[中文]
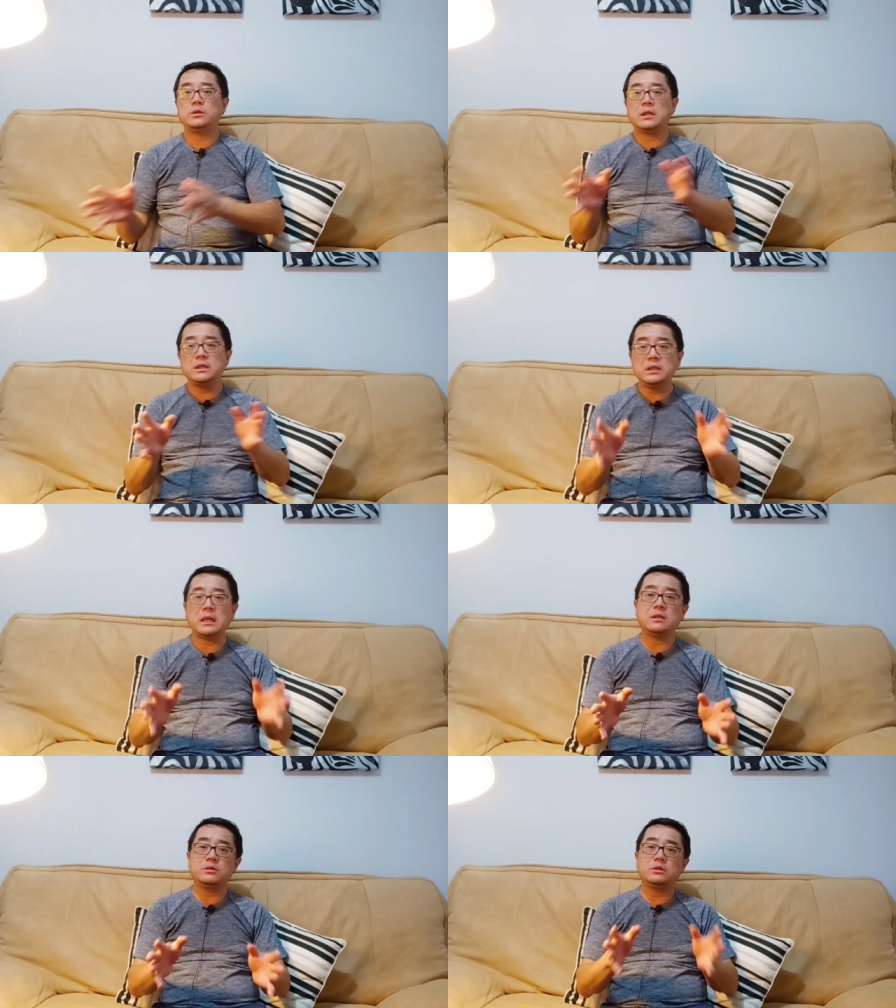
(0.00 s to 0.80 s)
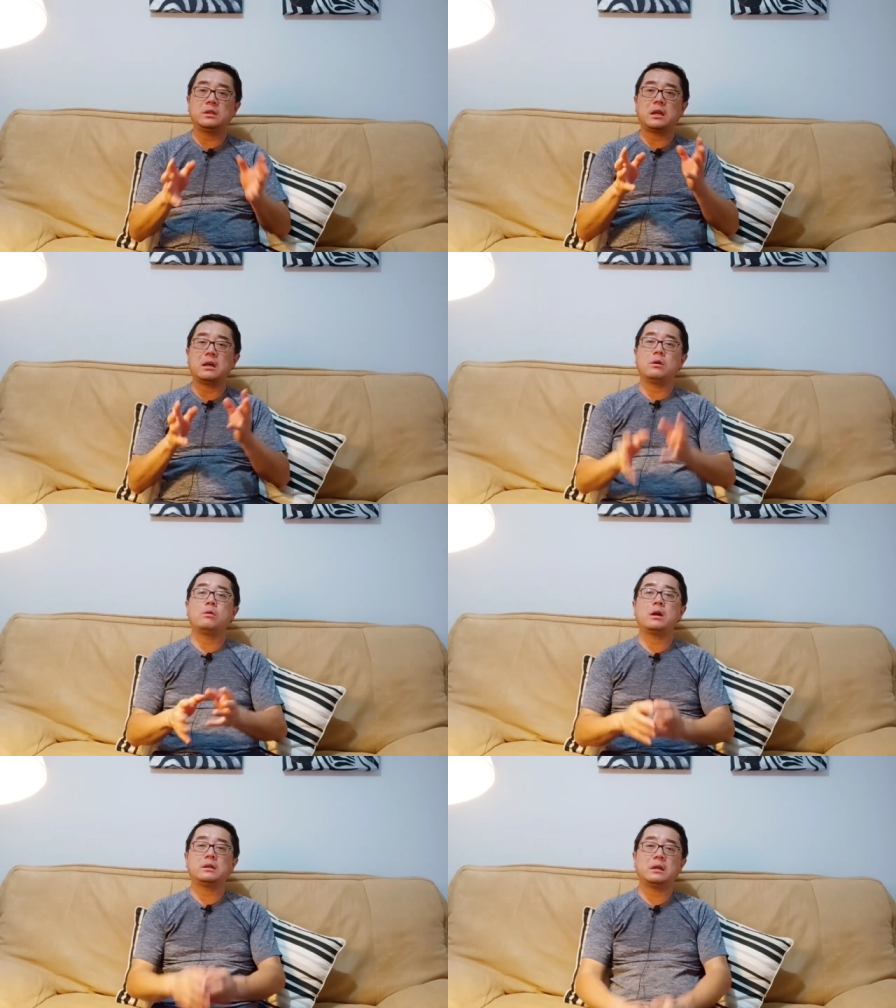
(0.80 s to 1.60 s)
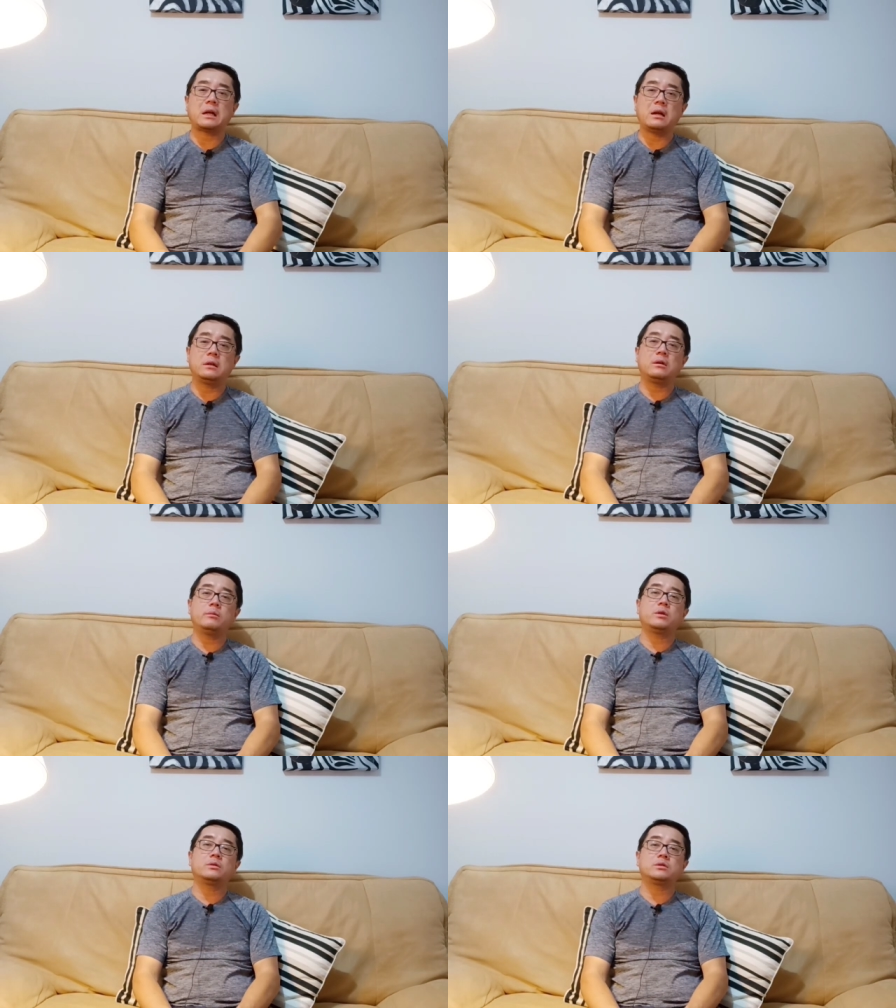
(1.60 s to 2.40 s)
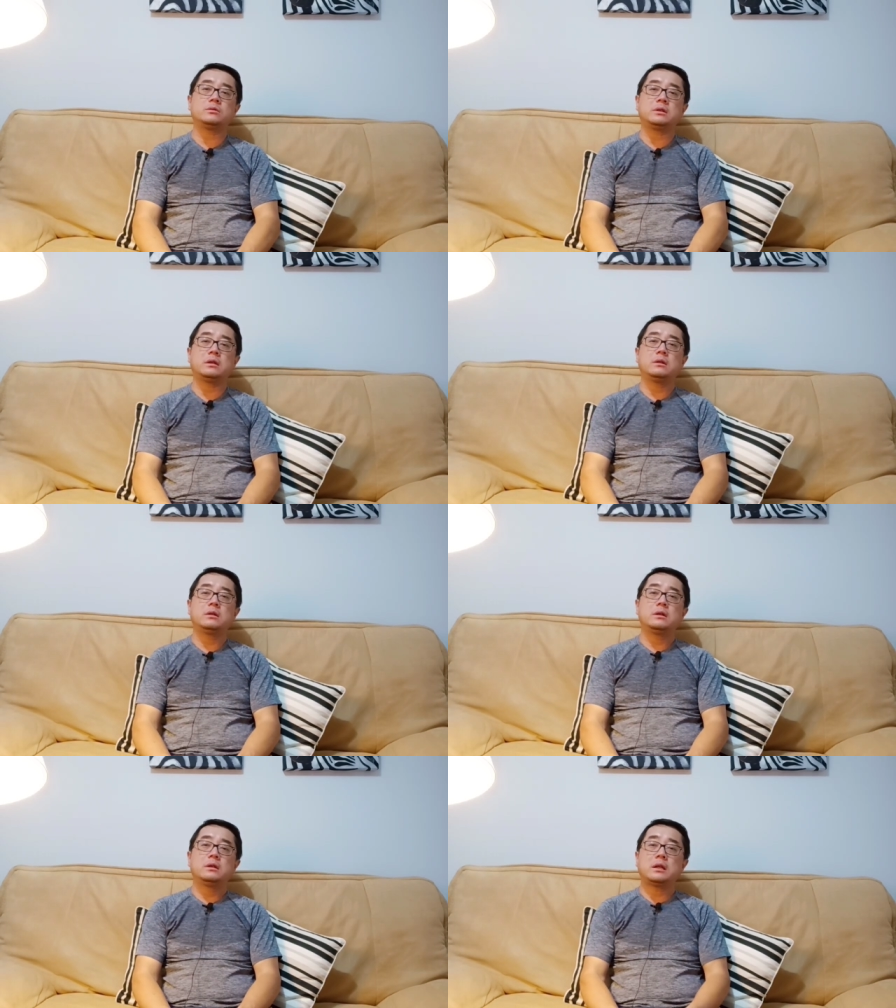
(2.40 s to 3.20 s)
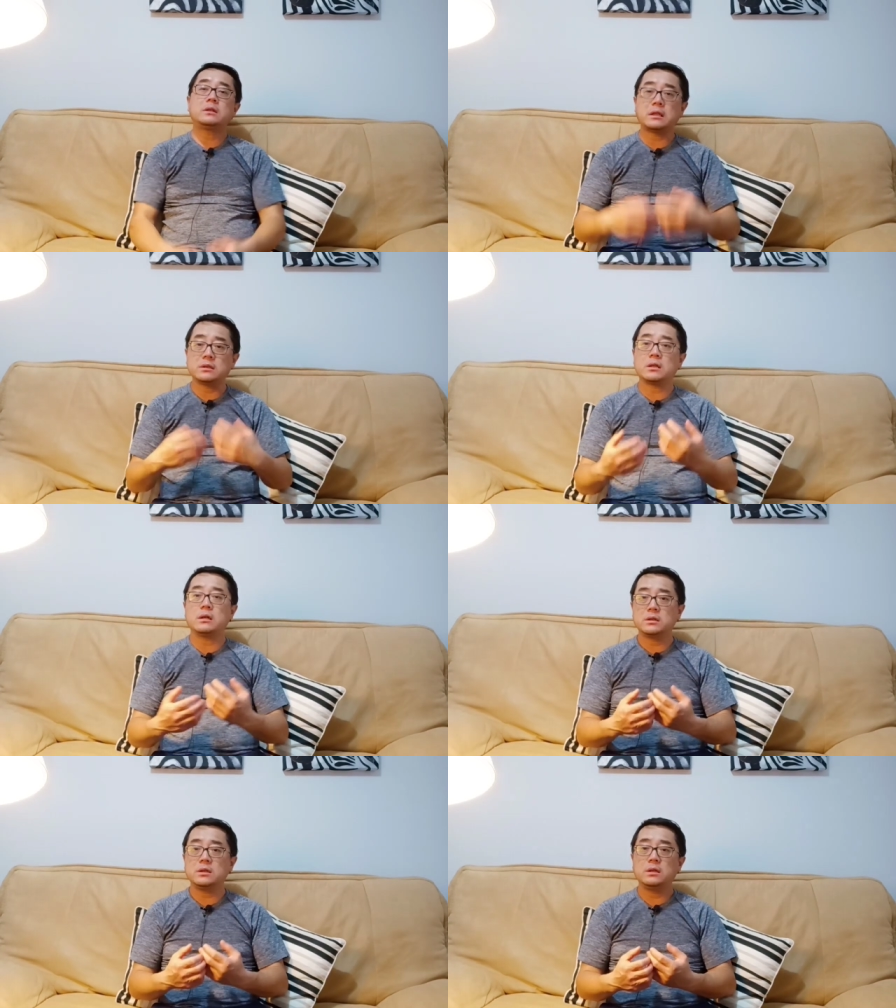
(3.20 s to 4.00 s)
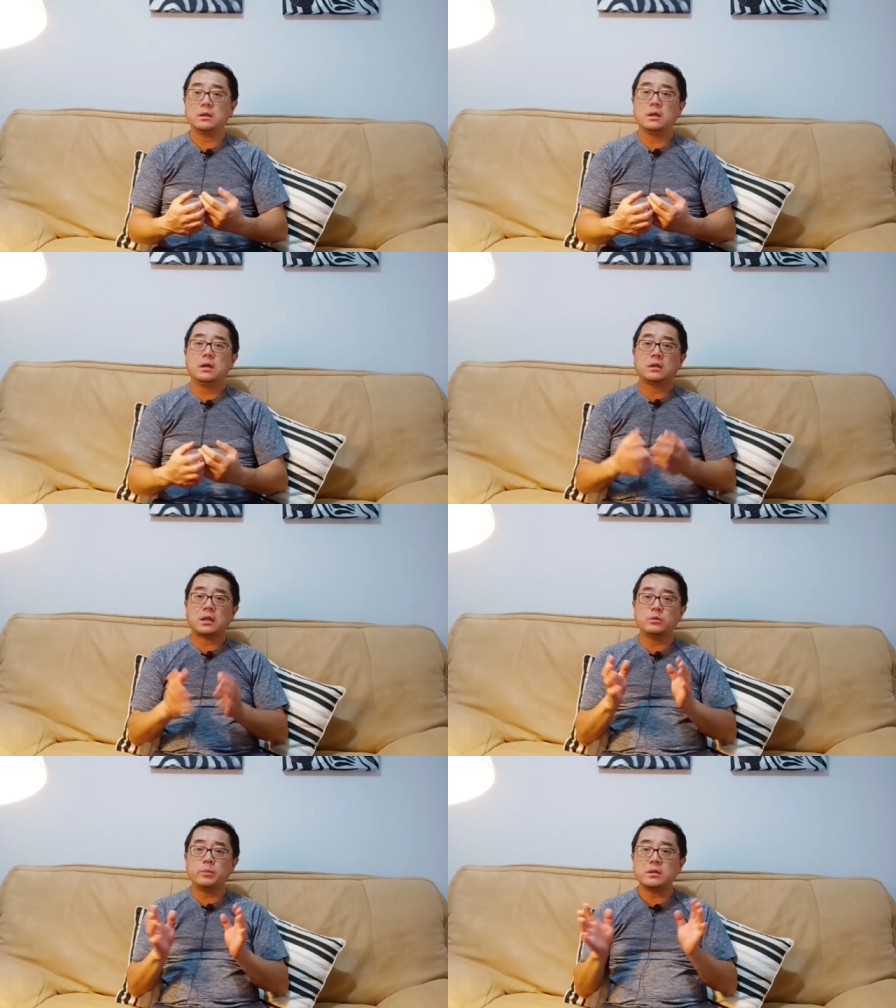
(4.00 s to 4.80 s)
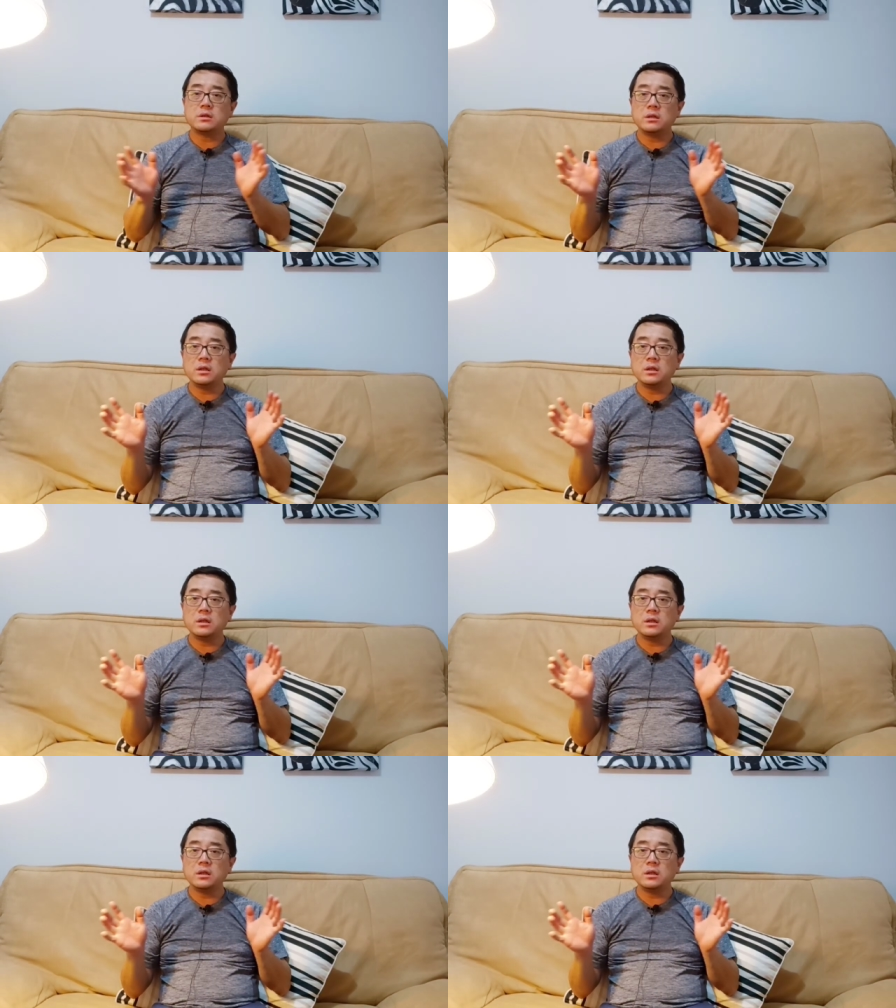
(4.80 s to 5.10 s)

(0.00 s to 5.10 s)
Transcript: 那易感人群，他很快他感染了奥密克戎之后呢，他产生了抗体，他就变成了